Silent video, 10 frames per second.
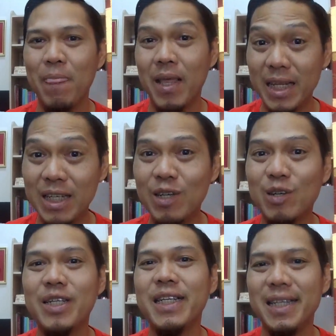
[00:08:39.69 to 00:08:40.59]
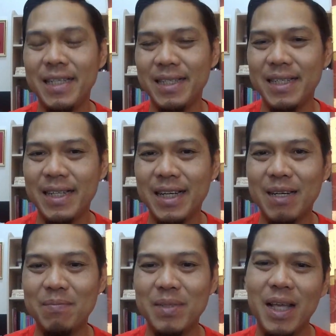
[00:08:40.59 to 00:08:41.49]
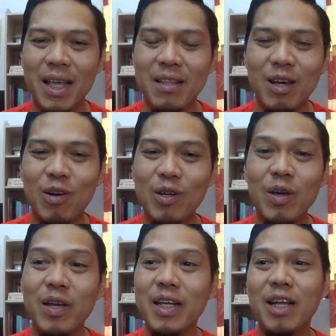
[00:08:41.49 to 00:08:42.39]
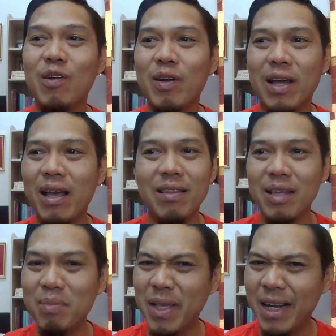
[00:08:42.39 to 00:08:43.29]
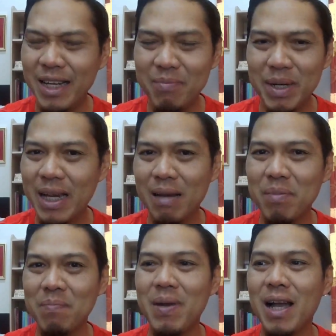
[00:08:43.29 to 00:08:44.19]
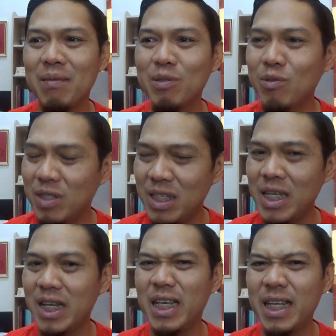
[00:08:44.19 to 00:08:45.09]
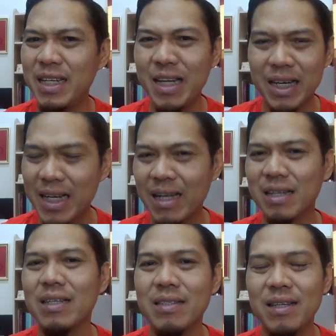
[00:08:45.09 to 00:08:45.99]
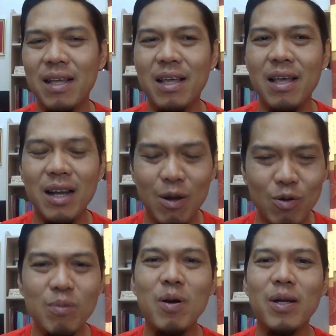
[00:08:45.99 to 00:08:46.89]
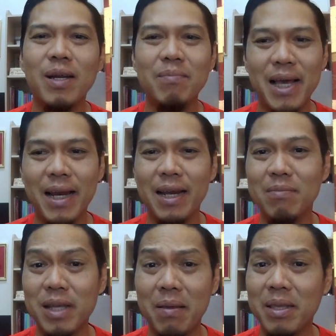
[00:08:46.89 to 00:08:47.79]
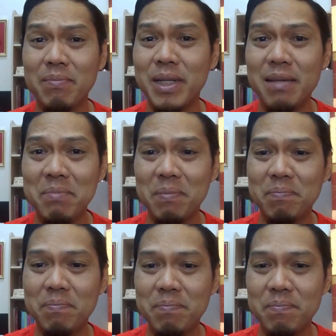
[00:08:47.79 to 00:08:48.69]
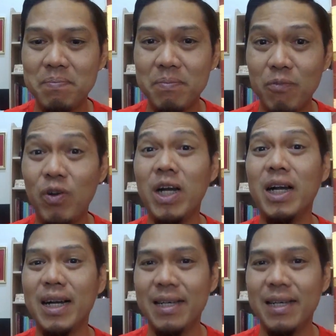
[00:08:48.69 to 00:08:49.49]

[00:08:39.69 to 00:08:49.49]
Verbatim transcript: นี่คือข้อดีนะครับ แต่ข้อด้อยก็แน่นอนอะถ้ามีอะไรที่มันหนักมากๆ หรือมันต้องซีเรียสคิดหนักๆเนี่ยเขาก็พอทำได้นะครับ แต่จะไม่ได้แบบ เวอร์